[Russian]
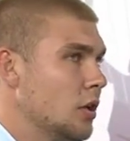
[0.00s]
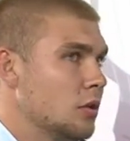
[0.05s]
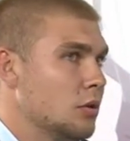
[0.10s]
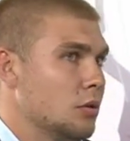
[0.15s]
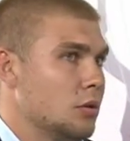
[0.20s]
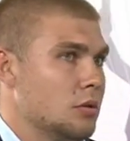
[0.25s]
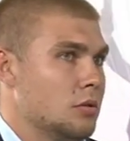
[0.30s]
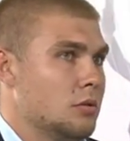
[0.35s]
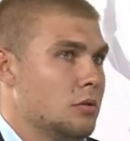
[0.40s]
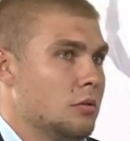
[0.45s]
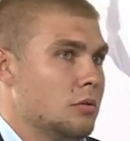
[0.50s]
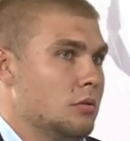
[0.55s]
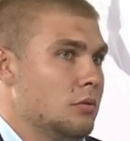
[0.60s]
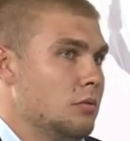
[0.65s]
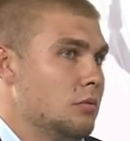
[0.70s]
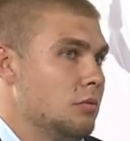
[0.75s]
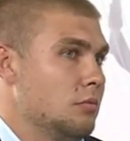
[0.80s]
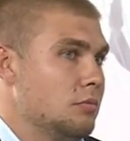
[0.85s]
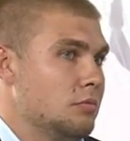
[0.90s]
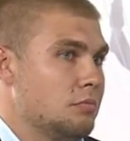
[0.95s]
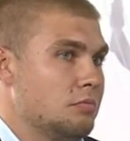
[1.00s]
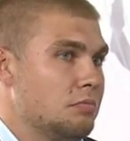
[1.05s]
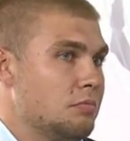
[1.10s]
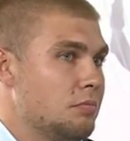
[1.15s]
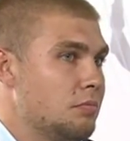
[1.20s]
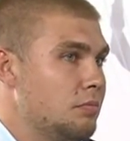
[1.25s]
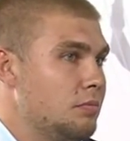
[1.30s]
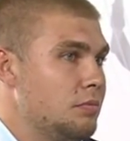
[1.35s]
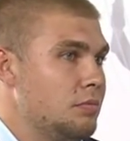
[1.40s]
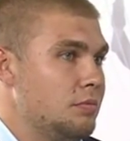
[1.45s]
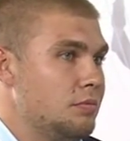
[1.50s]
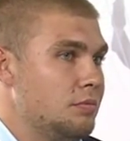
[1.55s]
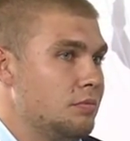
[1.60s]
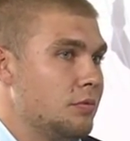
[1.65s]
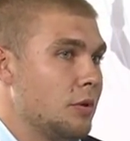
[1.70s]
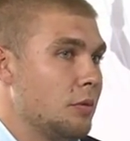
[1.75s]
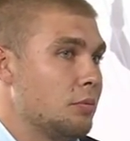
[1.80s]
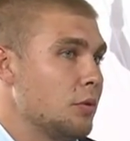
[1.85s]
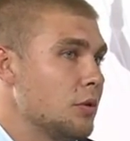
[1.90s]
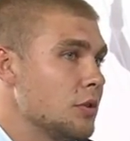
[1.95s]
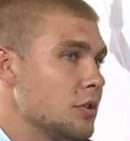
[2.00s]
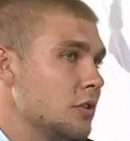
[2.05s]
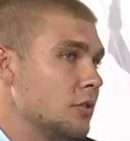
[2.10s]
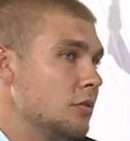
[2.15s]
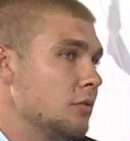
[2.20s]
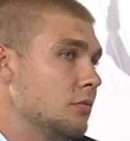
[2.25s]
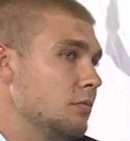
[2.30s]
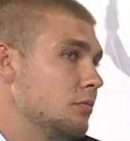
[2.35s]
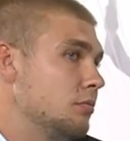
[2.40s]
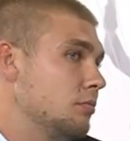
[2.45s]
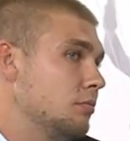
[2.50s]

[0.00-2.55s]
То есть э, вопросы